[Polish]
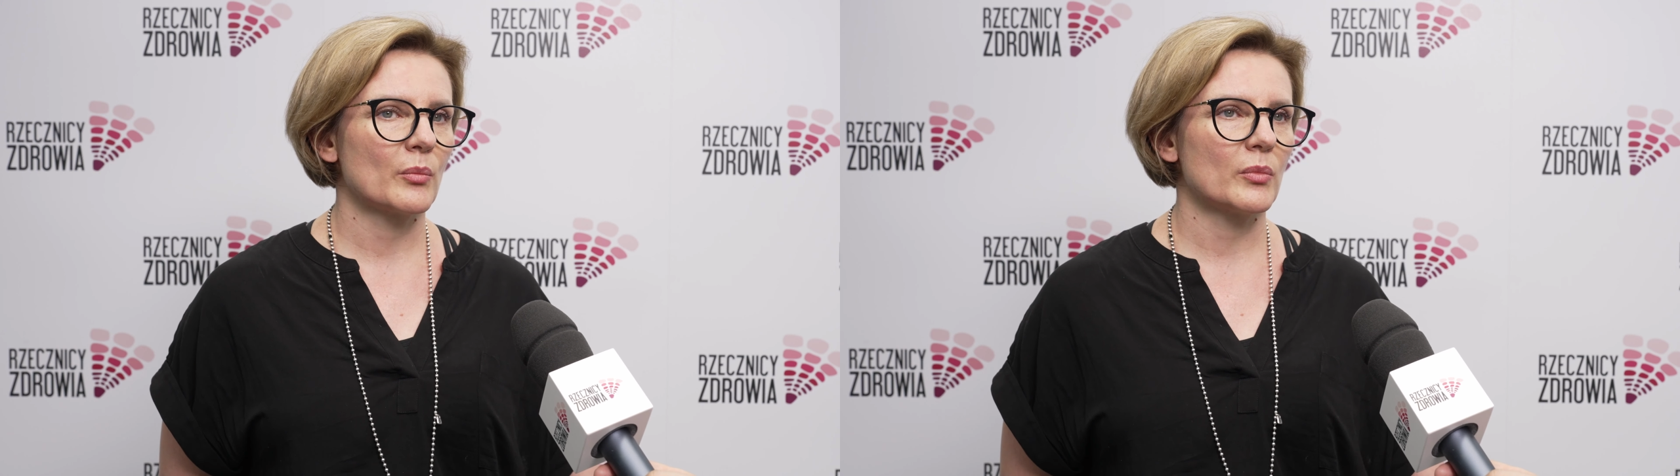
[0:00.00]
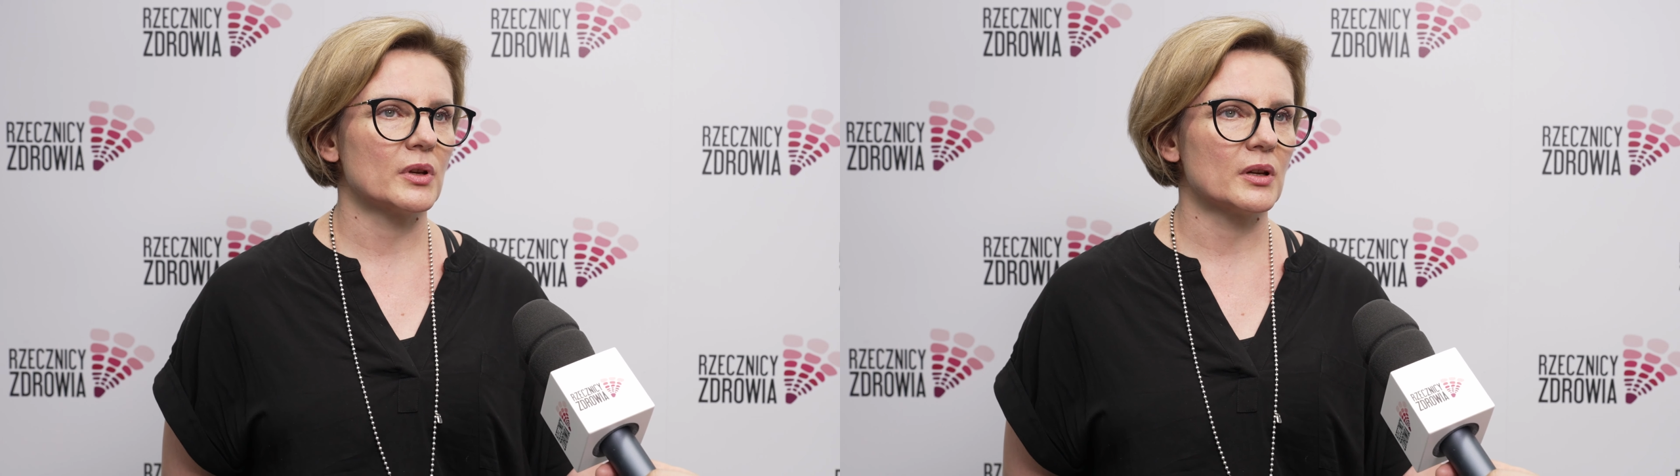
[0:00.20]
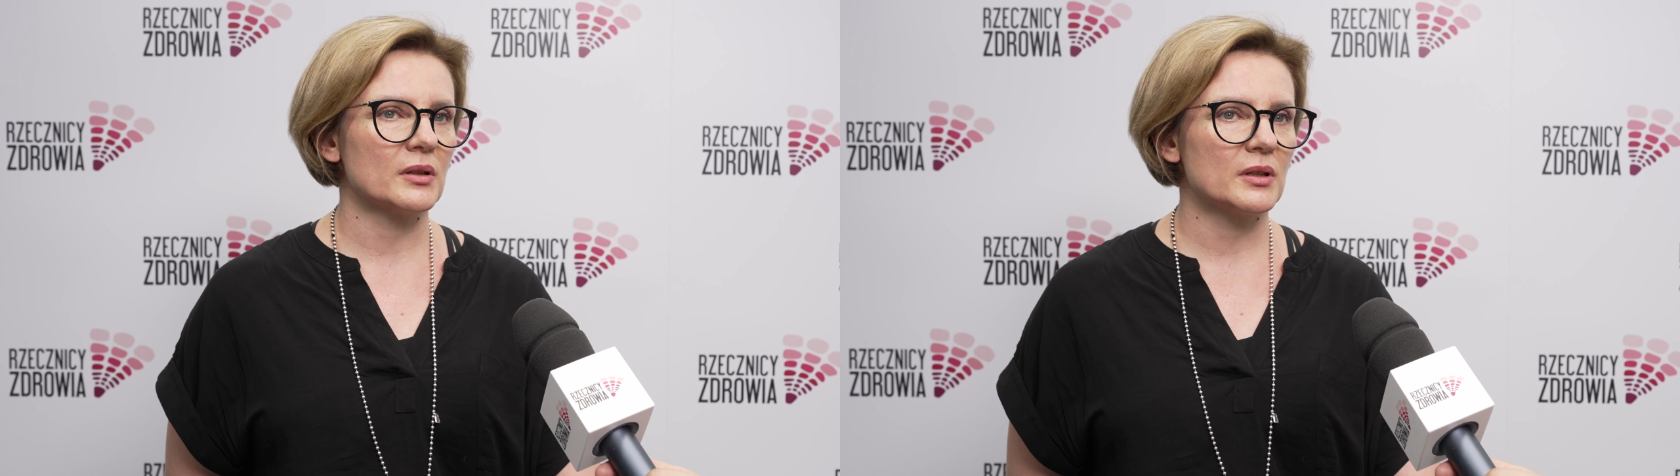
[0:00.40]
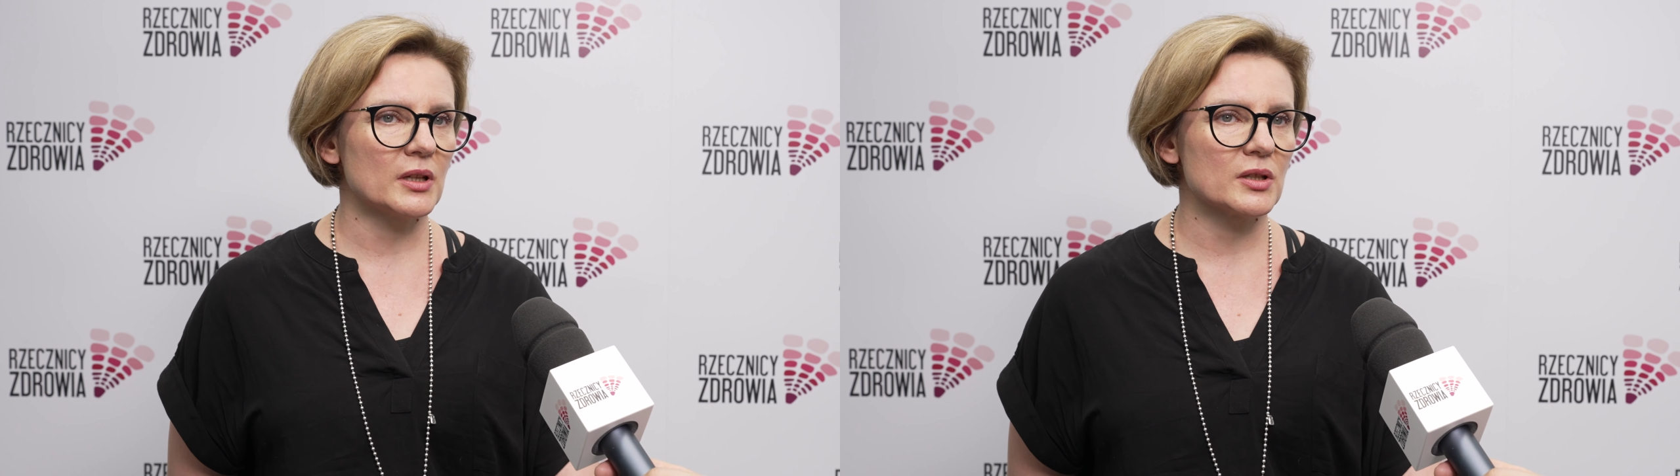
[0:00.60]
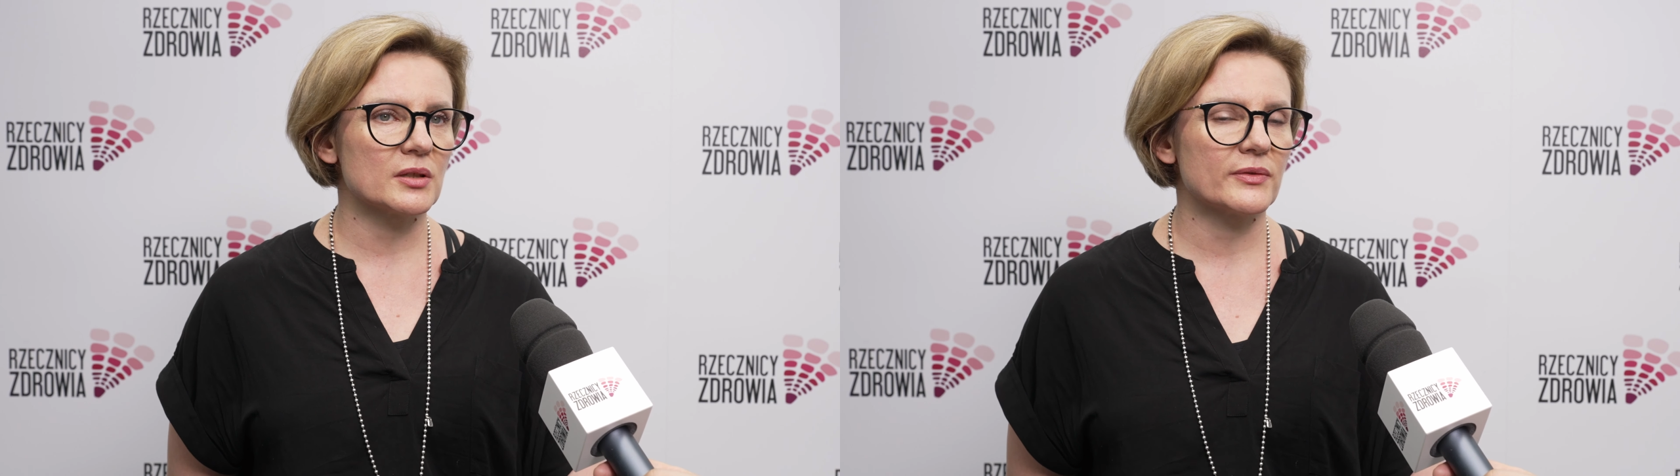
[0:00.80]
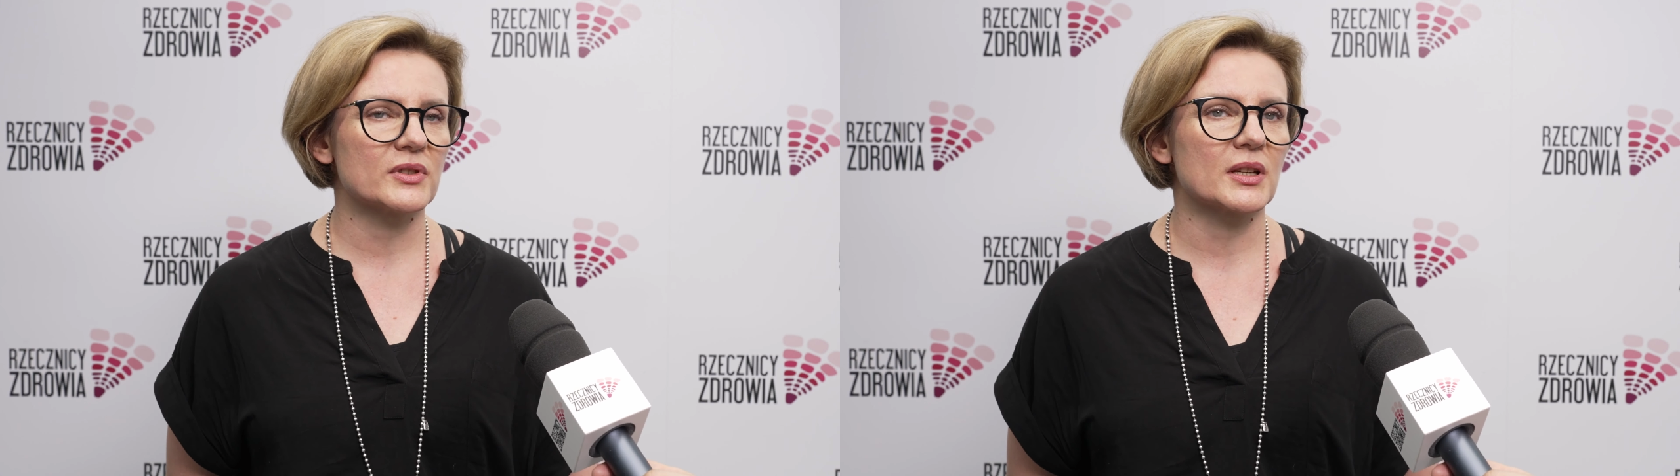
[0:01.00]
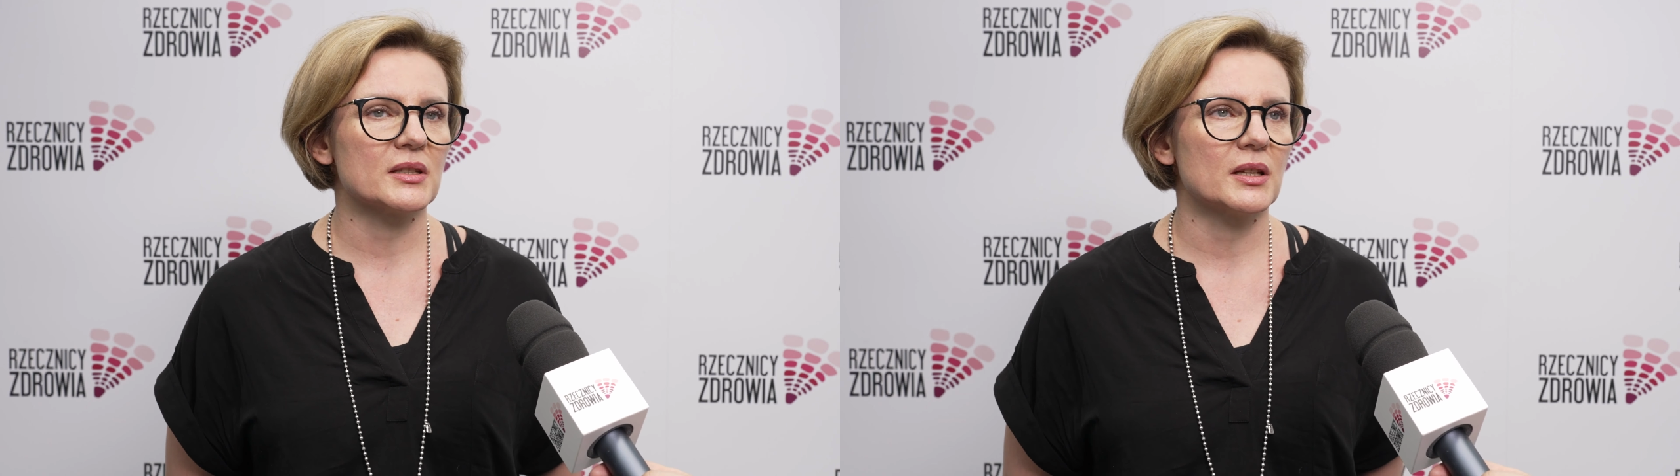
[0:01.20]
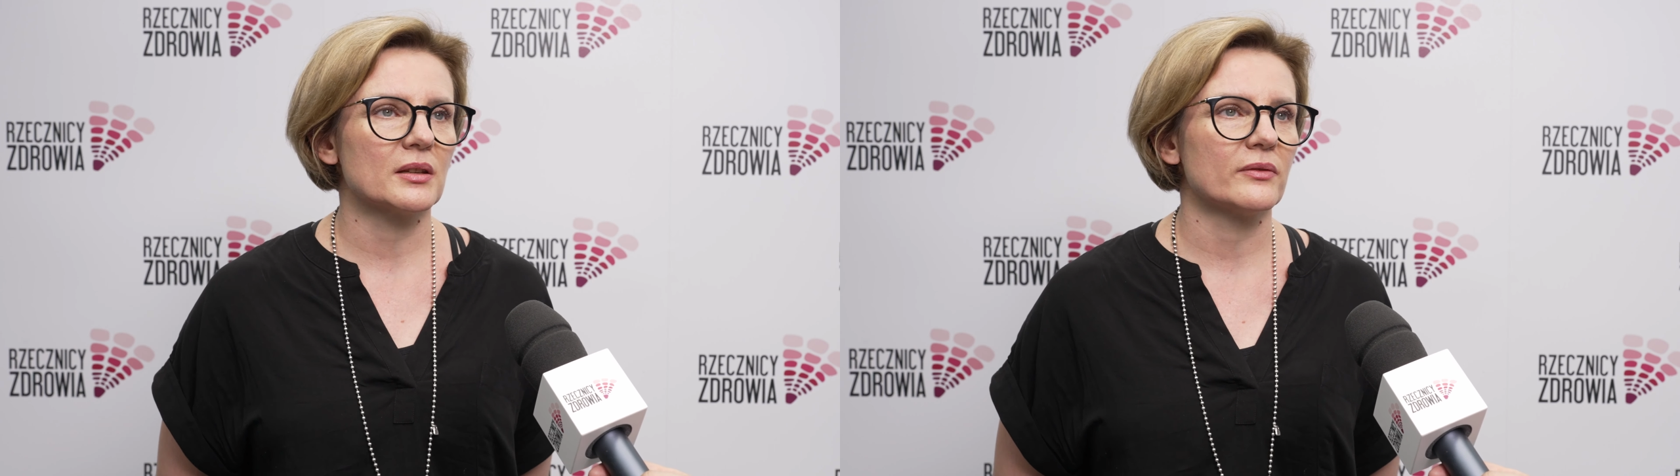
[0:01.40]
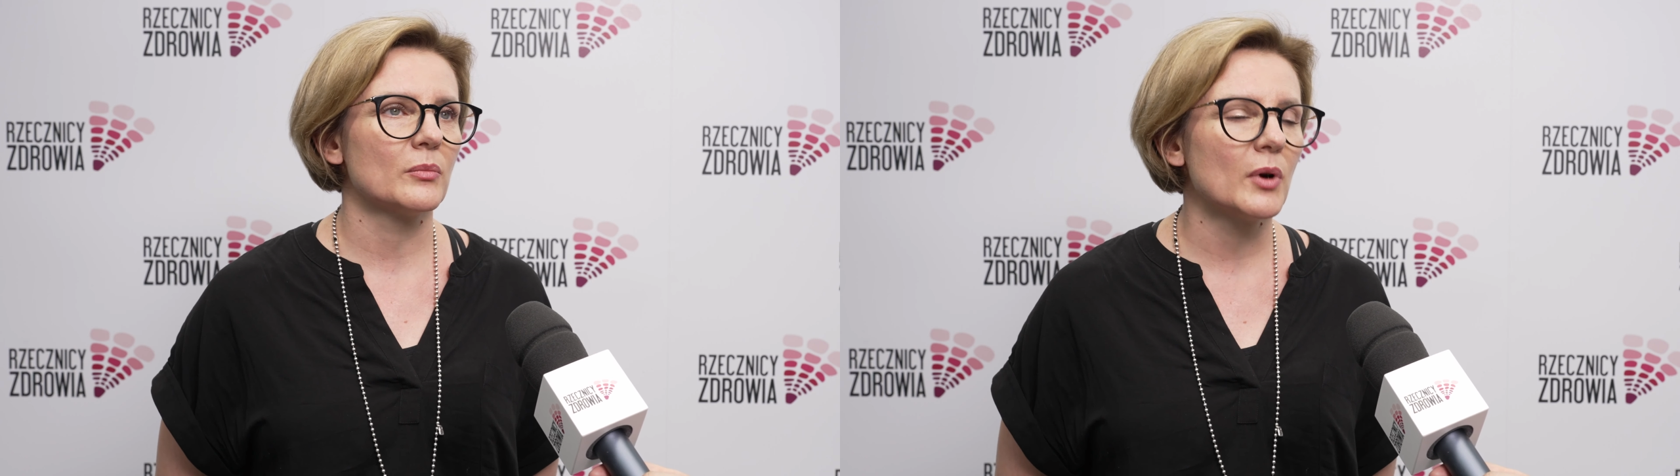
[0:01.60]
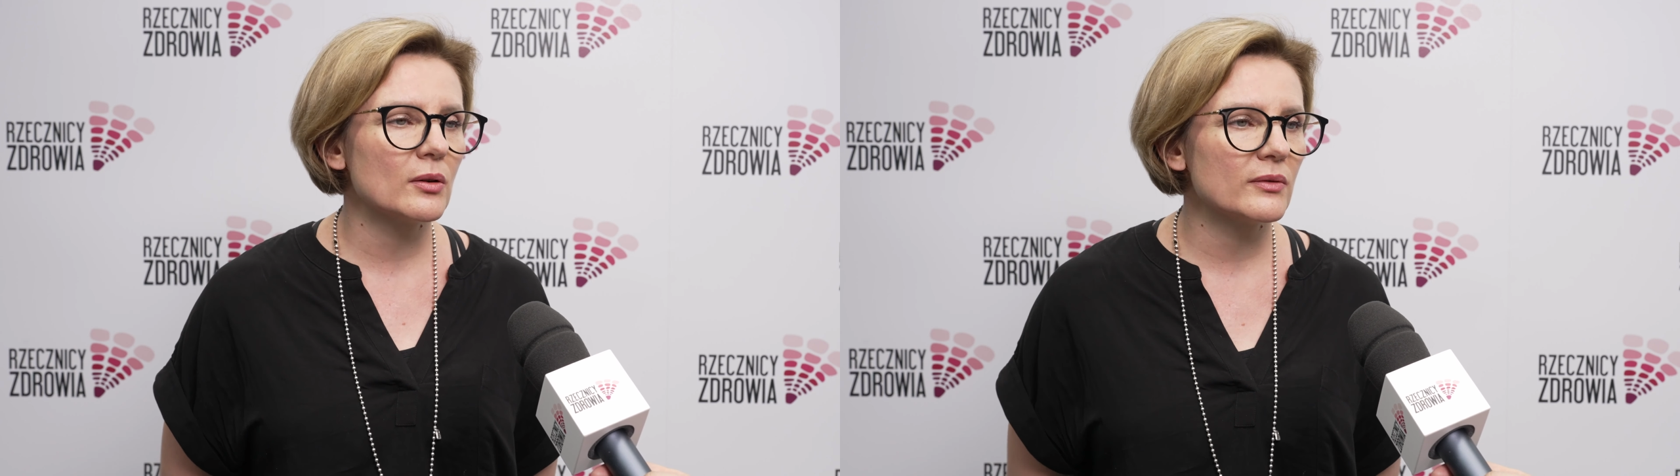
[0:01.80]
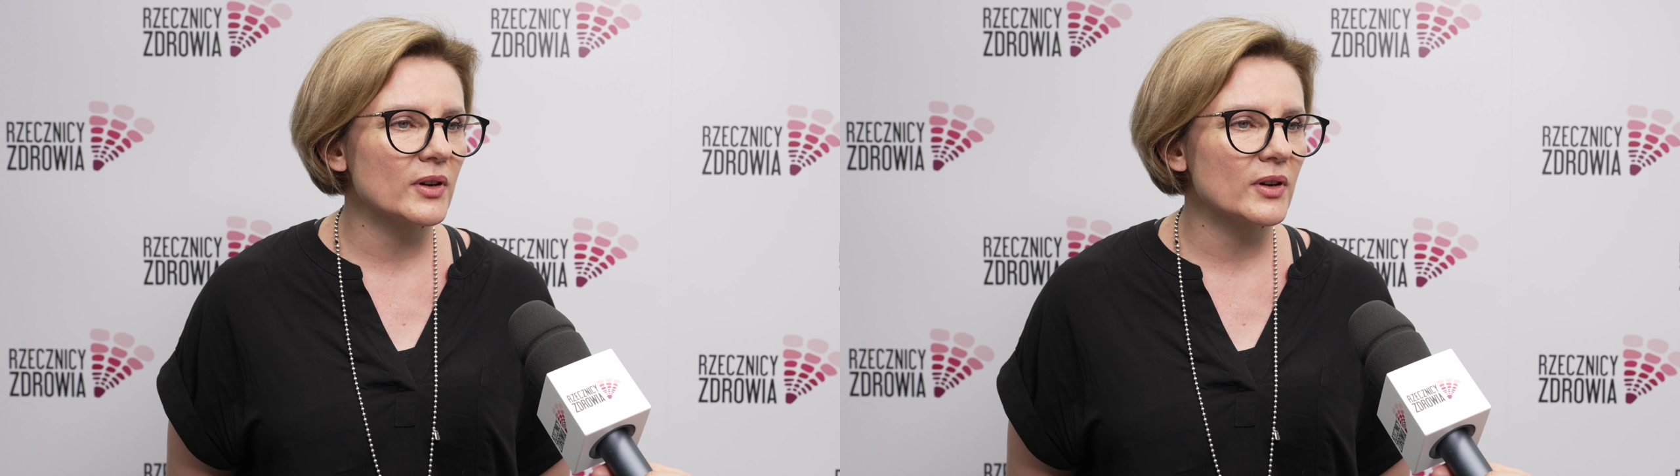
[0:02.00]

e, też wskazanie wymogów